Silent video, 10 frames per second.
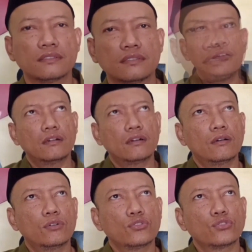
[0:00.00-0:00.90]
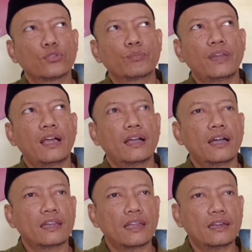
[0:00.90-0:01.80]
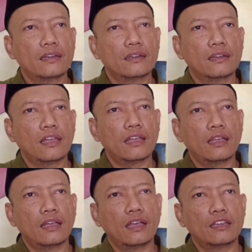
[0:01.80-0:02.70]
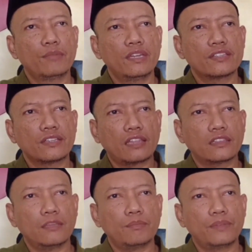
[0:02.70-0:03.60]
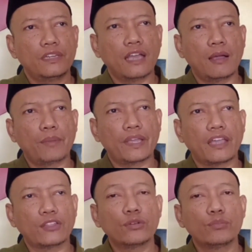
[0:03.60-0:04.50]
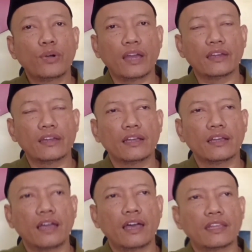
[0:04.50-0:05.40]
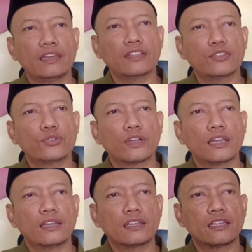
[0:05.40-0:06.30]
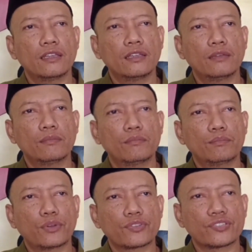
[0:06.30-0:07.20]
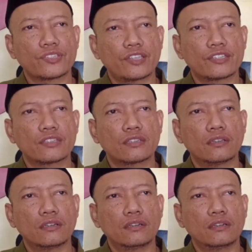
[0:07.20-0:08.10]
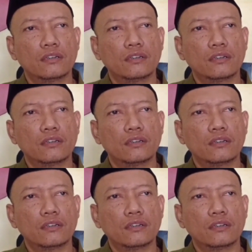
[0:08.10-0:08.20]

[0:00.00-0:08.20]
E, untuk pelanggaran administratif di APK itu ribuan ya. Hari ini kita juga lagi proses e,